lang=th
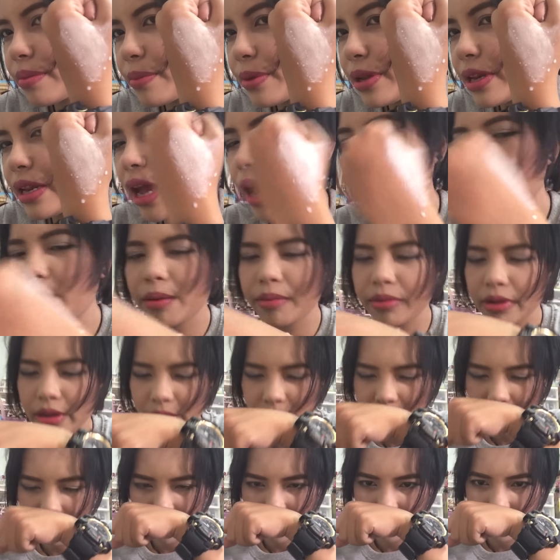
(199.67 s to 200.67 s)
เป็นน้ำแบบ
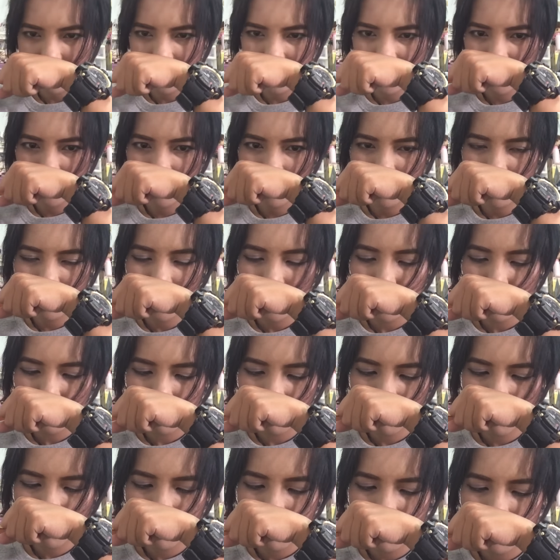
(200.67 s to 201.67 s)
นี้
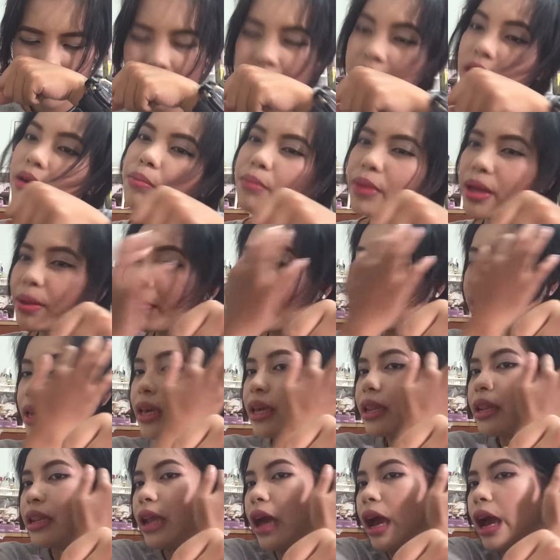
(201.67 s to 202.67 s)
ซึ่งไม่มี
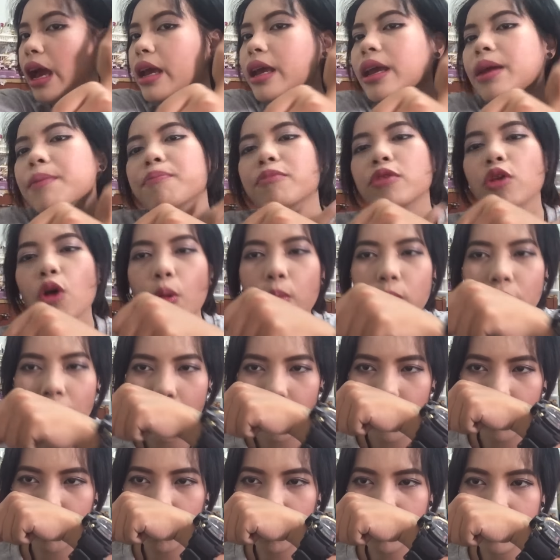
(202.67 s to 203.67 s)
กลิ่นนะ เอฟดม
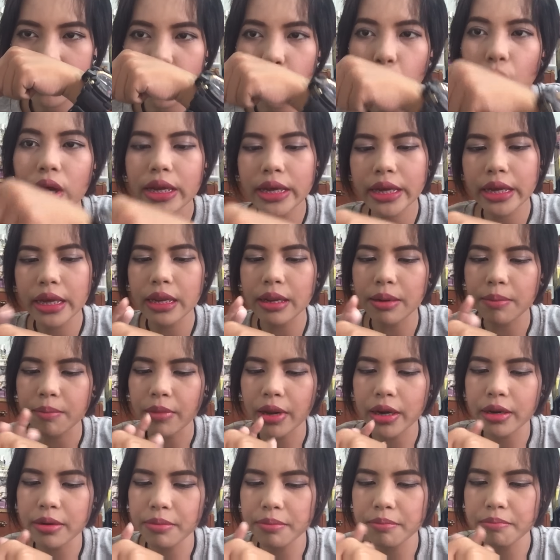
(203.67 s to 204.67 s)
แล้ว เอฟรู้สึกว่ากลิ่น
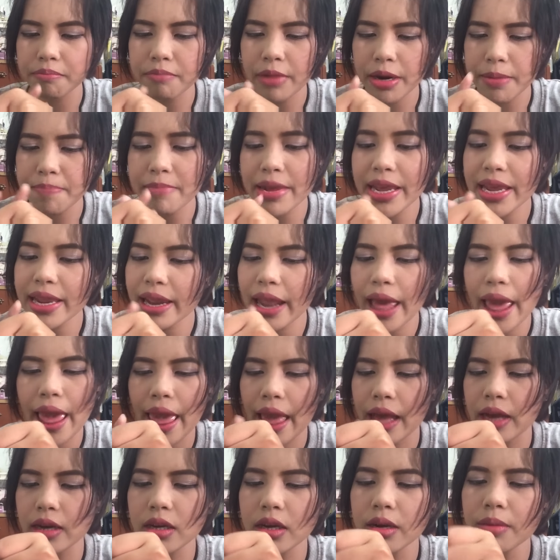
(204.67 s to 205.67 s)
มันมันไม่แร
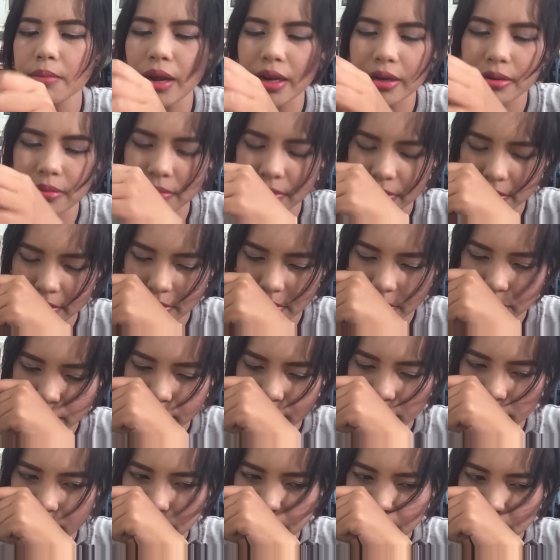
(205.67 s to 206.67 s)
ง คือมัน
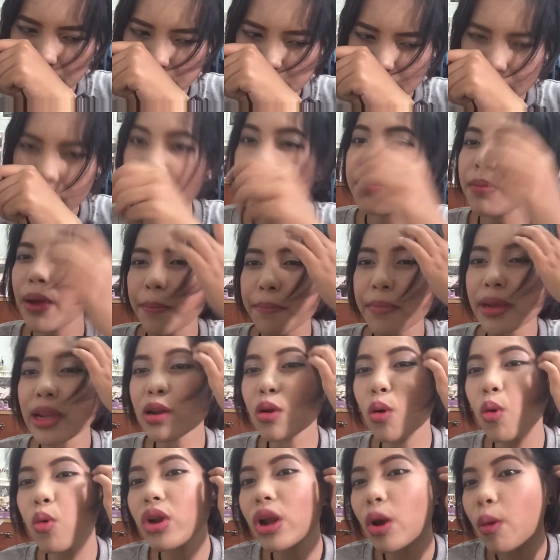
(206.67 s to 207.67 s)
คือมันไม่
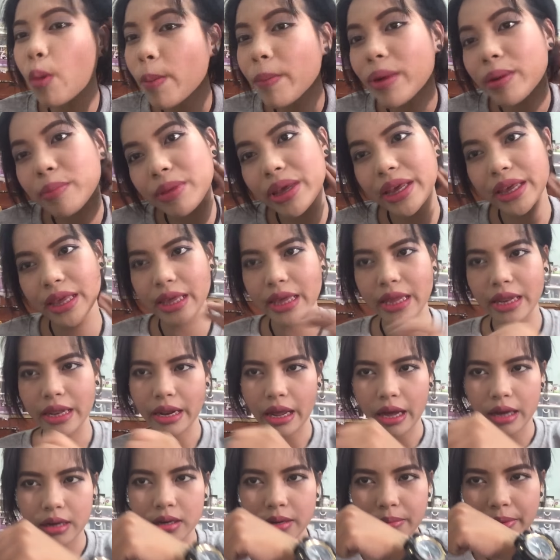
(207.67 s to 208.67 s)
รู้เลยว่ามันมีกลิ่น
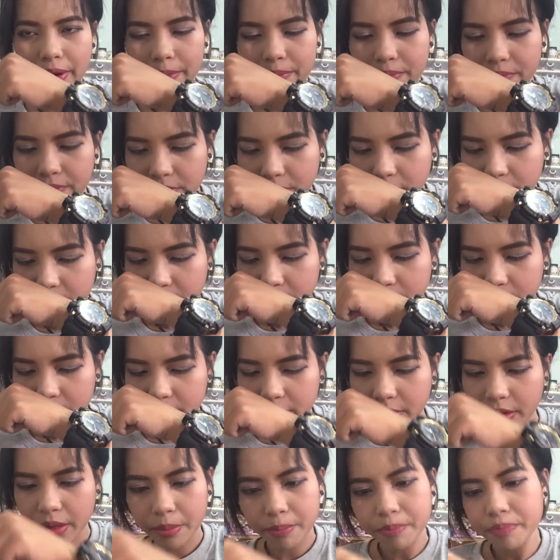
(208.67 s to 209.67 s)
อะคือแบบ
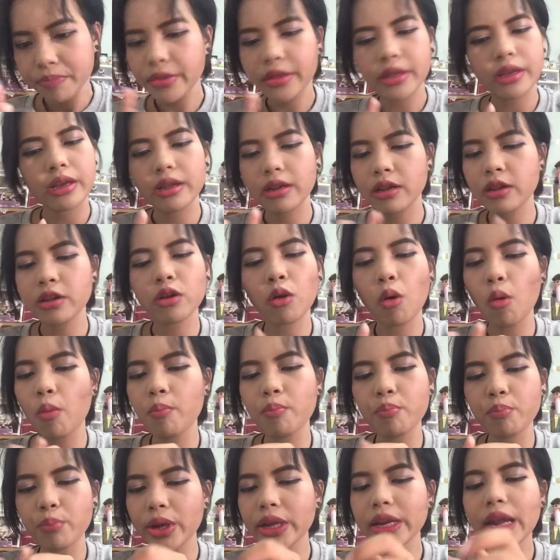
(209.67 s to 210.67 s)
ลม
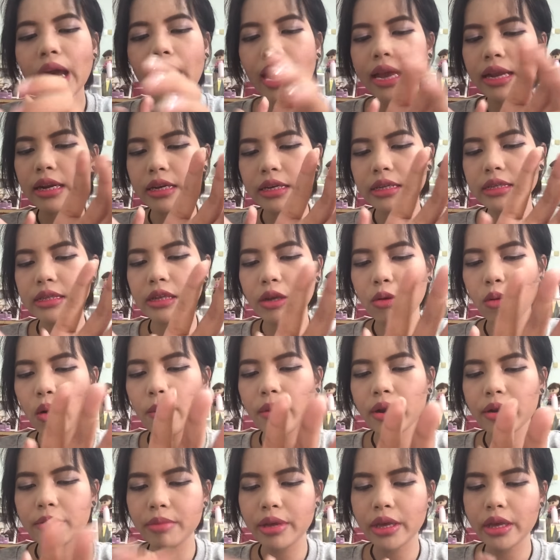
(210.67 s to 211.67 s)
ไม่ได้เลยจริงๆ
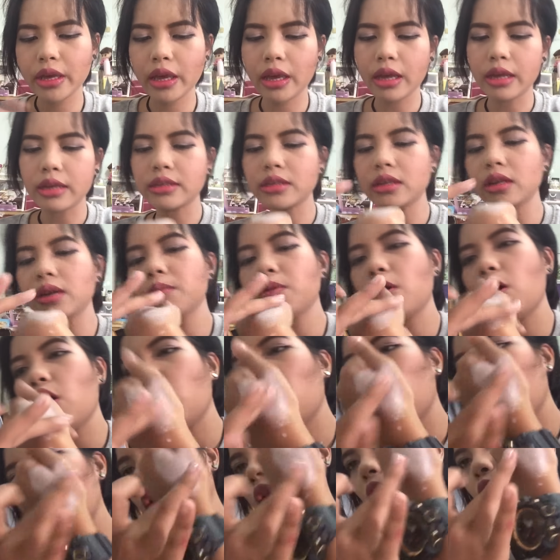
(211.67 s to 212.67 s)
ว่ามันมีกลิ่น ซึ่งพอ
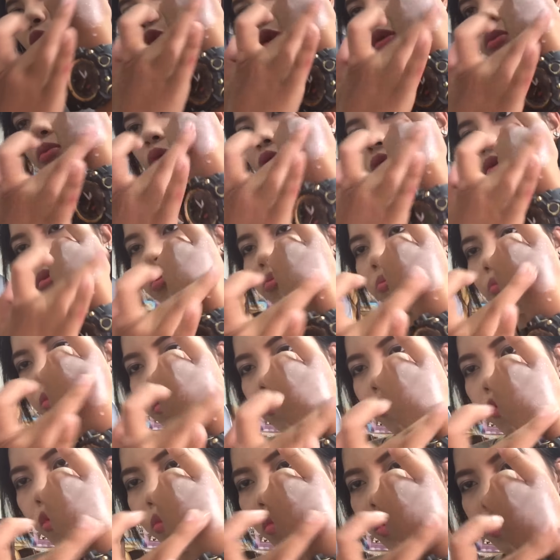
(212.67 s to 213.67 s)
วนบน
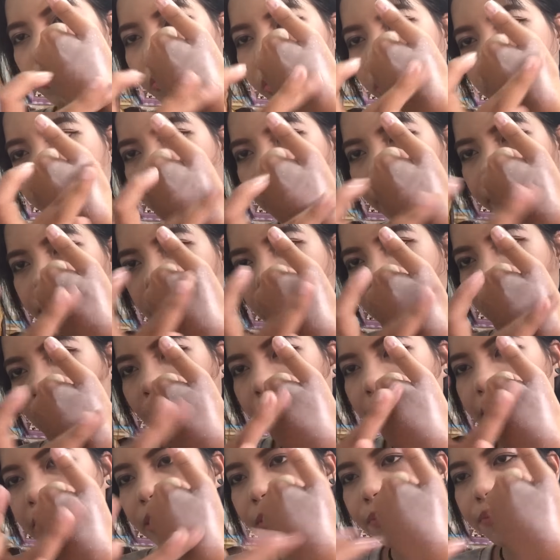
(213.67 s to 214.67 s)
ลงบนมือแบบนี้
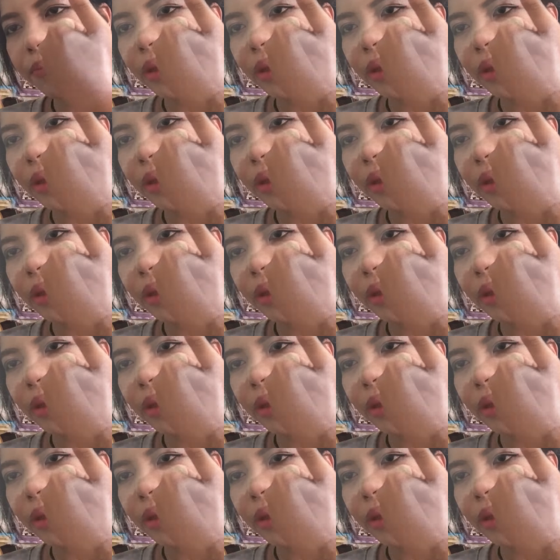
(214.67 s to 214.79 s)
แล้ว มันจะ